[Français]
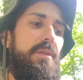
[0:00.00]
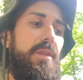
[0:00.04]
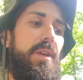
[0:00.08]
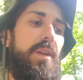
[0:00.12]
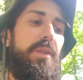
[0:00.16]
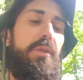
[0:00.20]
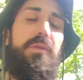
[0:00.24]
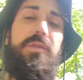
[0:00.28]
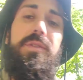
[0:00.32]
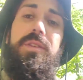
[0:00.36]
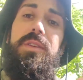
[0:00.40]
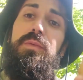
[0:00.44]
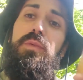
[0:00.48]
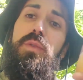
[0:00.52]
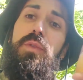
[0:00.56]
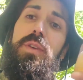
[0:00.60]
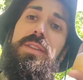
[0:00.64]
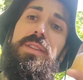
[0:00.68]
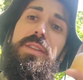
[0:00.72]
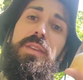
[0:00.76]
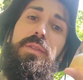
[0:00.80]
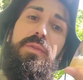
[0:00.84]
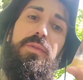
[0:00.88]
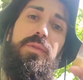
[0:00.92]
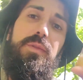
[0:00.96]
Voilà, donc s'il vous
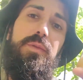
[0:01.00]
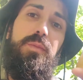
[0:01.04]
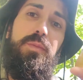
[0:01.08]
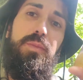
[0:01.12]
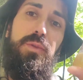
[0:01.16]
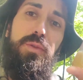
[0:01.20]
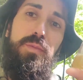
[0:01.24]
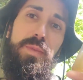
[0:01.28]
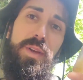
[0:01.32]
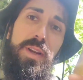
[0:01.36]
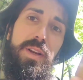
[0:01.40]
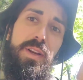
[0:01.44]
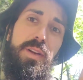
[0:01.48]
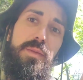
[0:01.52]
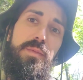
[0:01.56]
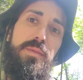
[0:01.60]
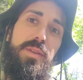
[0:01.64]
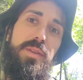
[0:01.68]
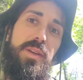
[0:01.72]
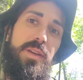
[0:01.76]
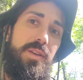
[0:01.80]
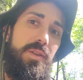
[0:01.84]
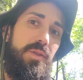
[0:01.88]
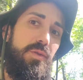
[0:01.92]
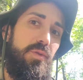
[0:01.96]
reste des fonds de peau de miel comme
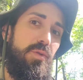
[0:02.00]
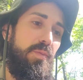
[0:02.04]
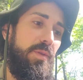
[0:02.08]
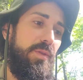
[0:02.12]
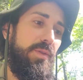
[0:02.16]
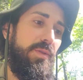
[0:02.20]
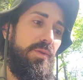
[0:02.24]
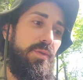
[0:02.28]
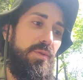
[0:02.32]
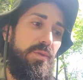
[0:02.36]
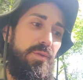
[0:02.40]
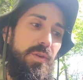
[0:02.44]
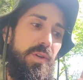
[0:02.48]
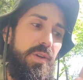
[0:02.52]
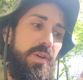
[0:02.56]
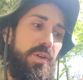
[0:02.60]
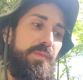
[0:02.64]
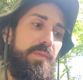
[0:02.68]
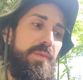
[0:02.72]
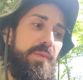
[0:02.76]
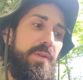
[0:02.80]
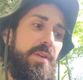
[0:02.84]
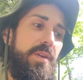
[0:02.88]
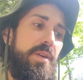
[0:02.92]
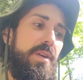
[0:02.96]
ça, je pense que sur les
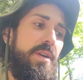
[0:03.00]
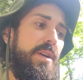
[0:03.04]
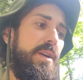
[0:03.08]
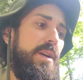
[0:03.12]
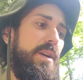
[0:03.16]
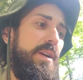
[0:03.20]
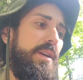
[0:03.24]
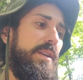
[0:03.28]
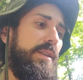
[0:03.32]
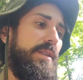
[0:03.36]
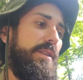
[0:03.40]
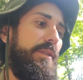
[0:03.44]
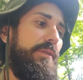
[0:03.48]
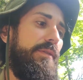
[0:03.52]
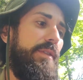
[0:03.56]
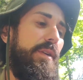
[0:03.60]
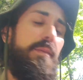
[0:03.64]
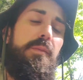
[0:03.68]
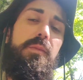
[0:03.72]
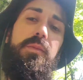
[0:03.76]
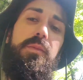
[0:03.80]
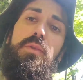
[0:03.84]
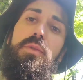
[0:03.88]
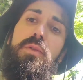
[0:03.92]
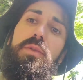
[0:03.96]
chemins, ça fait
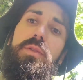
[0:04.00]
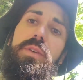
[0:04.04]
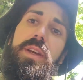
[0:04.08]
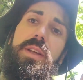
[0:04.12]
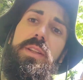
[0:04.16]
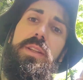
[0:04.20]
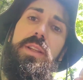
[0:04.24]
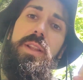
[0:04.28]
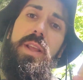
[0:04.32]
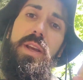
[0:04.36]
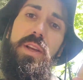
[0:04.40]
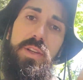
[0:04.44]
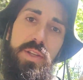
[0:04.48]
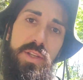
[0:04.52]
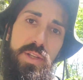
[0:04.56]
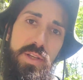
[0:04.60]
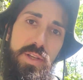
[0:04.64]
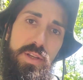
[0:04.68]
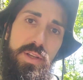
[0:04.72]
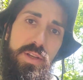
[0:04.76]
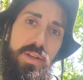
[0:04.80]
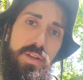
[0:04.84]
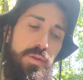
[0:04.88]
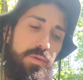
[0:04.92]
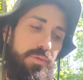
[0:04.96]
un bon regain
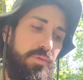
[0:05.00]
d'énergie.